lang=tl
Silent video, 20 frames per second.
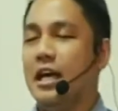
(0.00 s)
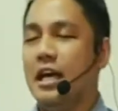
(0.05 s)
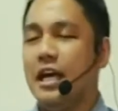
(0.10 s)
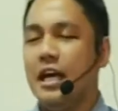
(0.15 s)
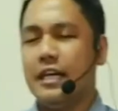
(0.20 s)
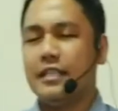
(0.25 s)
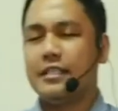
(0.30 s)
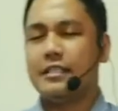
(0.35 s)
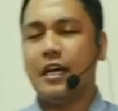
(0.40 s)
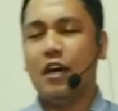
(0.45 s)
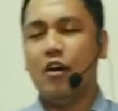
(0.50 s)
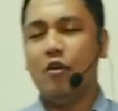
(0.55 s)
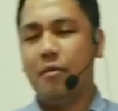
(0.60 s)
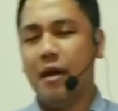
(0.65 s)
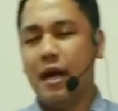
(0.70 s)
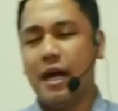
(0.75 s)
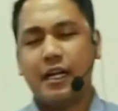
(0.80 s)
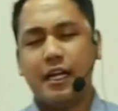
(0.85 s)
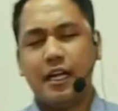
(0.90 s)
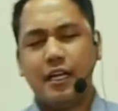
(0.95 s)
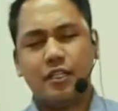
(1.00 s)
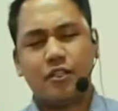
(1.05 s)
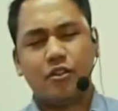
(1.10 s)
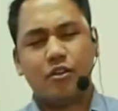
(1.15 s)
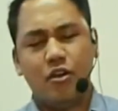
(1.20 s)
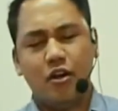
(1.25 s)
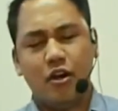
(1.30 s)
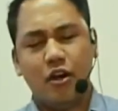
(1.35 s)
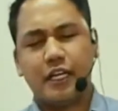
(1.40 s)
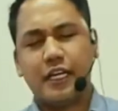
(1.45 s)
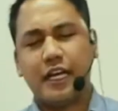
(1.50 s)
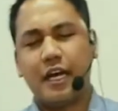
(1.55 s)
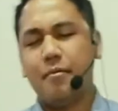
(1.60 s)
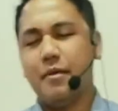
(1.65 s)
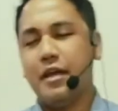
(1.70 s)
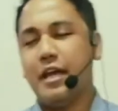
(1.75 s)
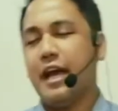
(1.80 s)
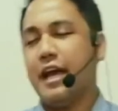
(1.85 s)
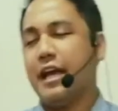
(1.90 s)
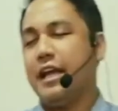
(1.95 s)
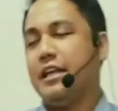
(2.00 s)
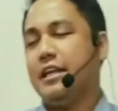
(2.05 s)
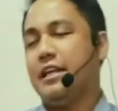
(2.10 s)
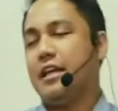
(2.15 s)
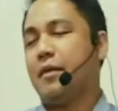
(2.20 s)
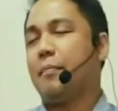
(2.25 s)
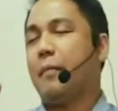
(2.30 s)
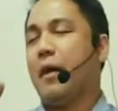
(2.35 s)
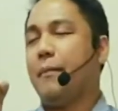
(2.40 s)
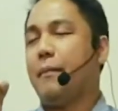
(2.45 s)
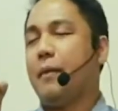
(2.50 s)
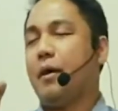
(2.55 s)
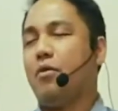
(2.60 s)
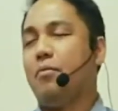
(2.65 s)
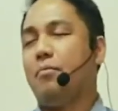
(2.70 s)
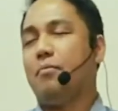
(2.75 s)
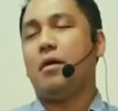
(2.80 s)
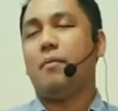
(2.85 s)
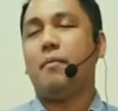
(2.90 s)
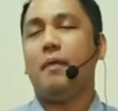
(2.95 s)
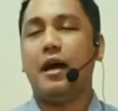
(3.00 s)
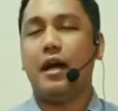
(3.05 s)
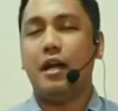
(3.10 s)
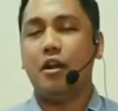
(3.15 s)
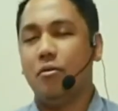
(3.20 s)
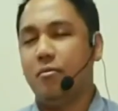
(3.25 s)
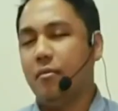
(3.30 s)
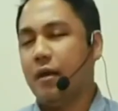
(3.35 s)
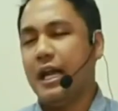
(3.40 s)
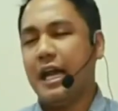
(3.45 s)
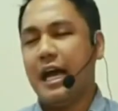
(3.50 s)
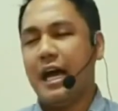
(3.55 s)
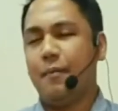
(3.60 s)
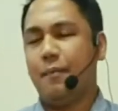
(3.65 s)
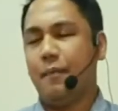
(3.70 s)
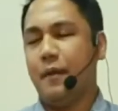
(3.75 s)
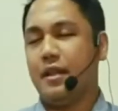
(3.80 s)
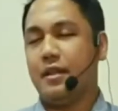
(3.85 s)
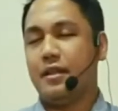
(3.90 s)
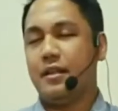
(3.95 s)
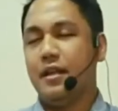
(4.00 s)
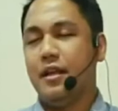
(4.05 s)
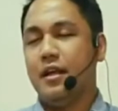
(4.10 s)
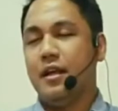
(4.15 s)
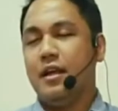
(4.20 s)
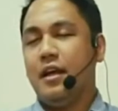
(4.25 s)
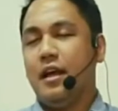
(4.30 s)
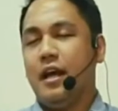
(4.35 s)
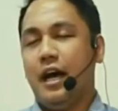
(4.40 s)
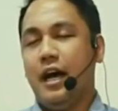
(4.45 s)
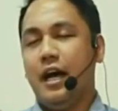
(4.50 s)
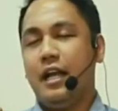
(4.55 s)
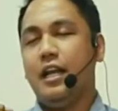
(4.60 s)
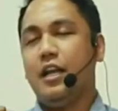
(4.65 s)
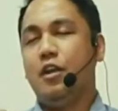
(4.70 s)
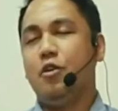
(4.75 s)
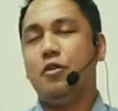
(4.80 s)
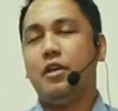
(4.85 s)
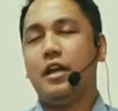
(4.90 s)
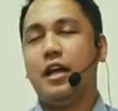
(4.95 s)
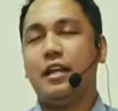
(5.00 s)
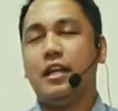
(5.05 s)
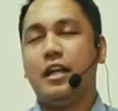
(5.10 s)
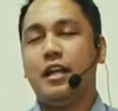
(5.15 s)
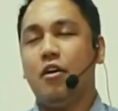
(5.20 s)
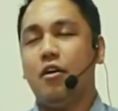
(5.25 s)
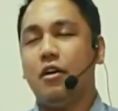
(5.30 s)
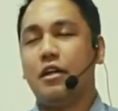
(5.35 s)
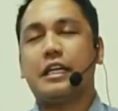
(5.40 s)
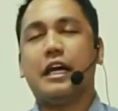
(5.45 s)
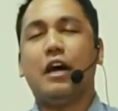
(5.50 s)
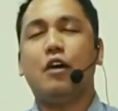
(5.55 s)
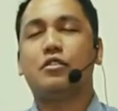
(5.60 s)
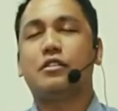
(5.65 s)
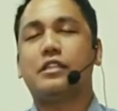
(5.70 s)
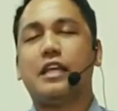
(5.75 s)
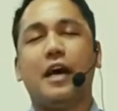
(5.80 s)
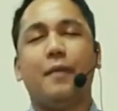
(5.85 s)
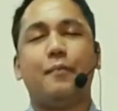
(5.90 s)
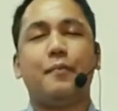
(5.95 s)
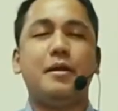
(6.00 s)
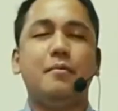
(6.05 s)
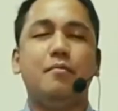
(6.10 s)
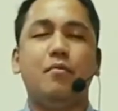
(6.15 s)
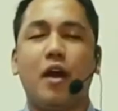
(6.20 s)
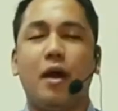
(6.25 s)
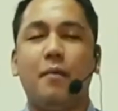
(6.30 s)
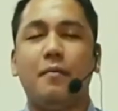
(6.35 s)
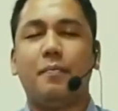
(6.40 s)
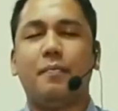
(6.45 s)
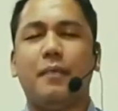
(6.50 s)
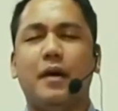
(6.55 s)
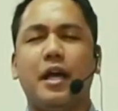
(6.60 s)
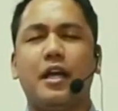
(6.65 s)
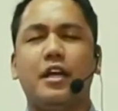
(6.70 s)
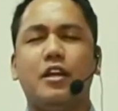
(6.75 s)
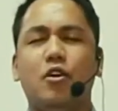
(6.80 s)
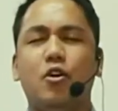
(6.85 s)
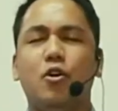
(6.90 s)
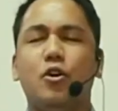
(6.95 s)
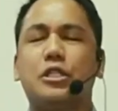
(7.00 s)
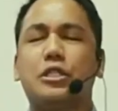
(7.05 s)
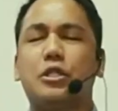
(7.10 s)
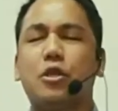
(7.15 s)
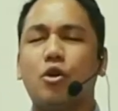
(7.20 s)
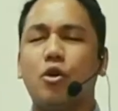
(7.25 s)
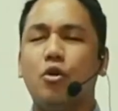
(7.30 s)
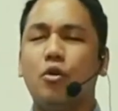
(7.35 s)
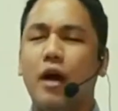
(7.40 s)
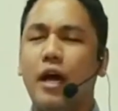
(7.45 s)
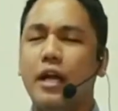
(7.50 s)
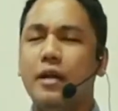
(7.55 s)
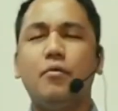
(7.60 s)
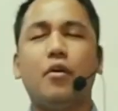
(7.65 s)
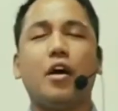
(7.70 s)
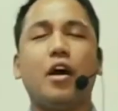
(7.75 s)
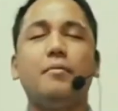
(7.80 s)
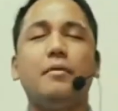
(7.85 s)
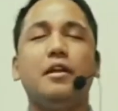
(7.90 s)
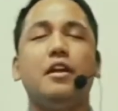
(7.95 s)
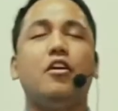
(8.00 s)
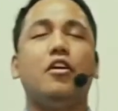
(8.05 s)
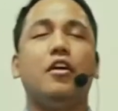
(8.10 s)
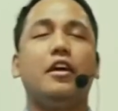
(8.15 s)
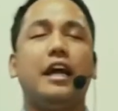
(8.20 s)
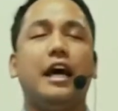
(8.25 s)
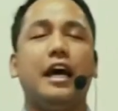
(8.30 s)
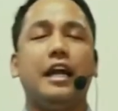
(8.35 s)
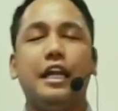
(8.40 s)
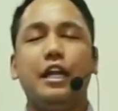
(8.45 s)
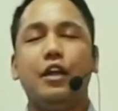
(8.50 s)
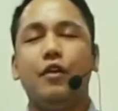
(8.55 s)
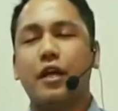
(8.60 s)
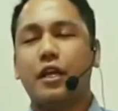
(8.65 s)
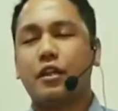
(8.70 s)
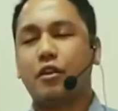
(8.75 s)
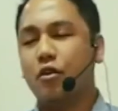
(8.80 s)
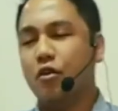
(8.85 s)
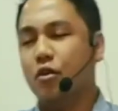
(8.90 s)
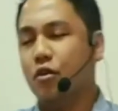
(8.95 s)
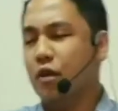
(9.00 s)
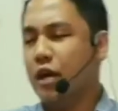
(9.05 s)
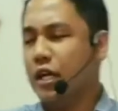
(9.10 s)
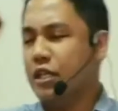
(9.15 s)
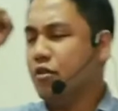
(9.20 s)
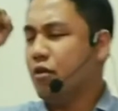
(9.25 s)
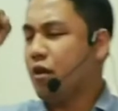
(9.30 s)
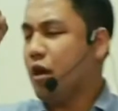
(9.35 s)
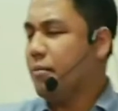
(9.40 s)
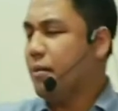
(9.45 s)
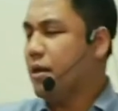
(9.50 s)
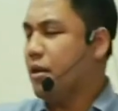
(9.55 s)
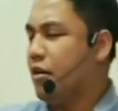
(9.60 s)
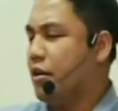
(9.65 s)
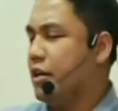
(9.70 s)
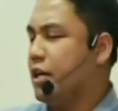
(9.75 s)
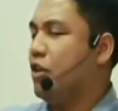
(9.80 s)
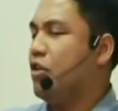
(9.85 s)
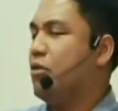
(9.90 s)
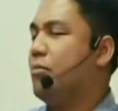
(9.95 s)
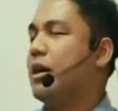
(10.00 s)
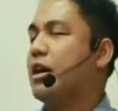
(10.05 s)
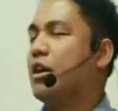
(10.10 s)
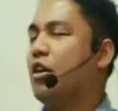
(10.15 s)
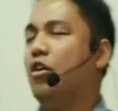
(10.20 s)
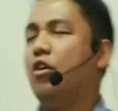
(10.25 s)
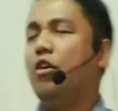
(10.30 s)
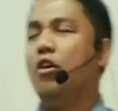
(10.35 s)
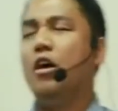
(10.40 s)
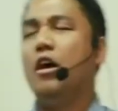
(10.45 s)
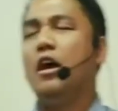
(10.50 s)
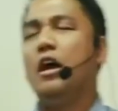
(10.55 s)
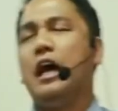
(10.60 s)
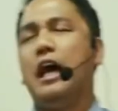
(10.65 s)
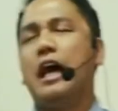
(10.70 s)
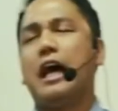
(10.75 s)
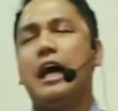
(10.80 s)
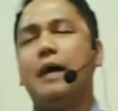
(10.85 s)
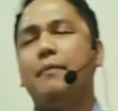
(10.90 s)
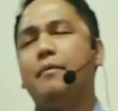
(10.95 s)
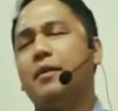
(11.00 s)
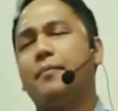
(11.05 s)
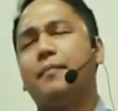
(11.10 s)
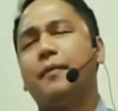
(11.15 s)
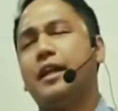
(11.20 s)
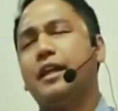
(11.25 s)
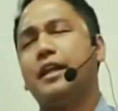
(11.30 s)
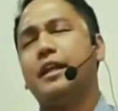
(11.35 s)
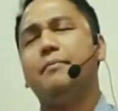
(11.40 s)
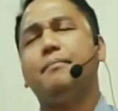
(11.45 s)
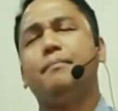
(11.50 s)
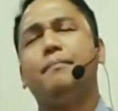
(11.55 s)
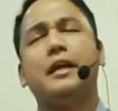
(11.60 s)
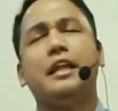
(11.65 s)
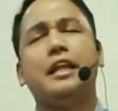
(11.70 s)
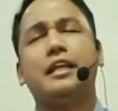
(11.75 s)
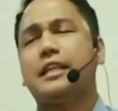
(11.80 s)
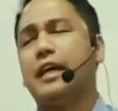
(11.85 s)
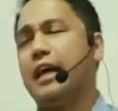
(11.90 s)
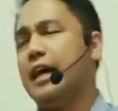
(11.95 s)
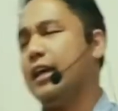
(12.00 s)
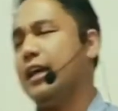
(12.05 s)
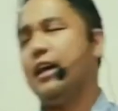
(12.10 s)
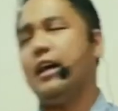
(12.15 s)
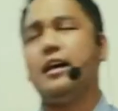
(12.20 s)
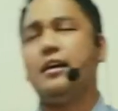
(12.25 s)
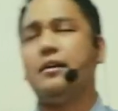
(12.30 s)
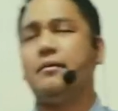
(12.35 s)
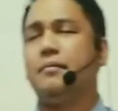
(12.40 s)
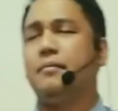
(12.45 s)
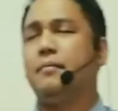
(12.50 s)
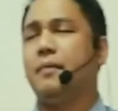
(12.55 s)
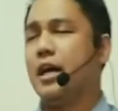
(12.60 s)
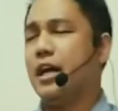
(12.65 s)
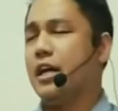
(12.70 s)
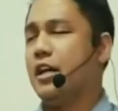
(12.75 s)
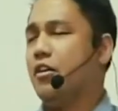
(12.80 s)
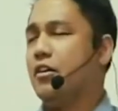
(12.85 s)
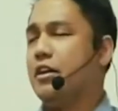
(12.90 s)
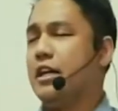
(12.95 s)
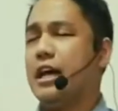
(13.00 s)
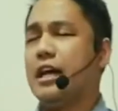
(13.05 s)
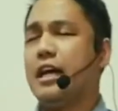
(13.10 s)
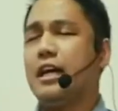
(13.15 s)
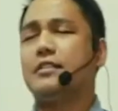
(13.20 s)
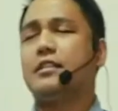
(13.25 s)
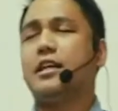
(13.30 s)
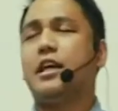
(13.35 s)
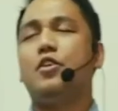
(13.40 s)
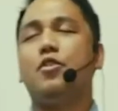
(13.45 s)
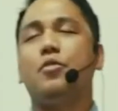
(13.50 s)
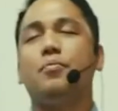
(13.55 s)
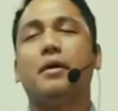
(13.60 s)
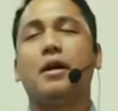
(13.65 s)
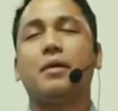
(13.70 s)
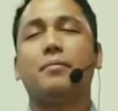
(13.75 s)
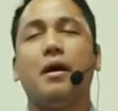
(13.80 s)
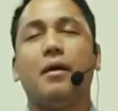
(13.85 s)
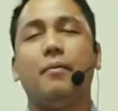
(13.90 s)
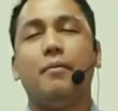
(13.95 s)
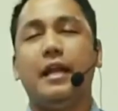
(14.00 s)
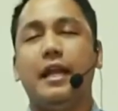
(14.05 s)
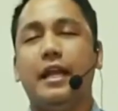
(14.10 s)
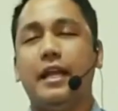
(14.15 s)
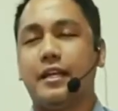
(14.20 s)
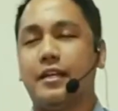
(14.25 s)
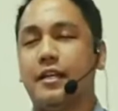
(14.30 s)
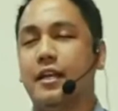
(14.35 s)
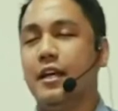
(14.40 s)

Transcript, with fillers: At sa umagang ito, Lord, kami ay nagpapakumbaba, lumalapit. Hallelujah na Lord, kausapin mo kami Panginoon, turuan mo kami Lord, hallelujah, tulungan niyo kami Lord na lumago ang aming pananampalataya, Panginoon, hanggang sa iyong pagbabalik.